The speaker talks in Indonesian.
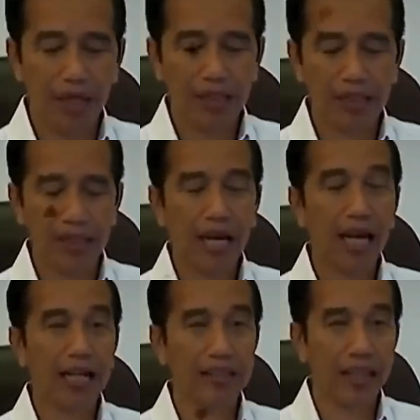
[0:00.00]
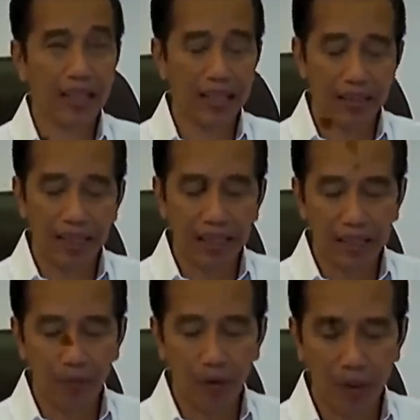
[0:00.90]
bagi ASN,
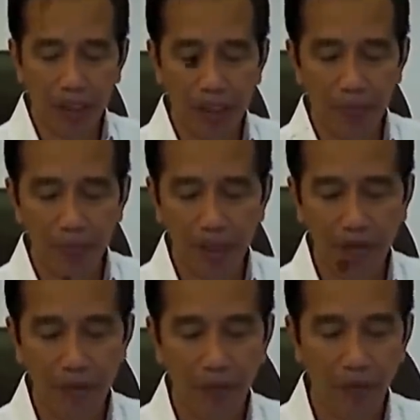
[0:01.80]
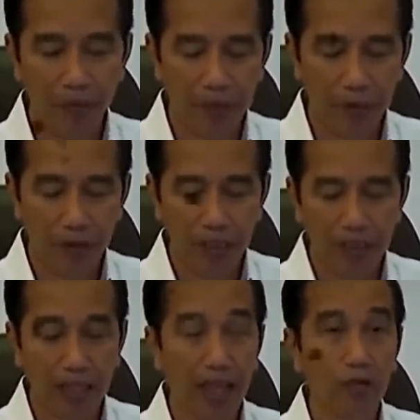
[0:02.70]
TNI Polri dan pegawai BUMN sudah
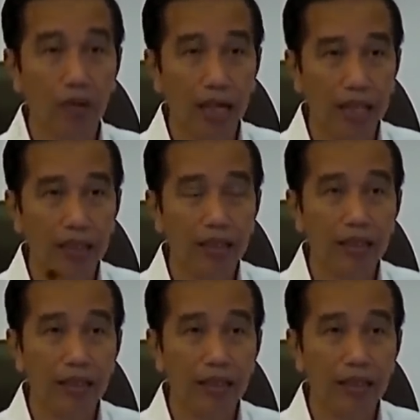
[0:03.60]
kita lakukan.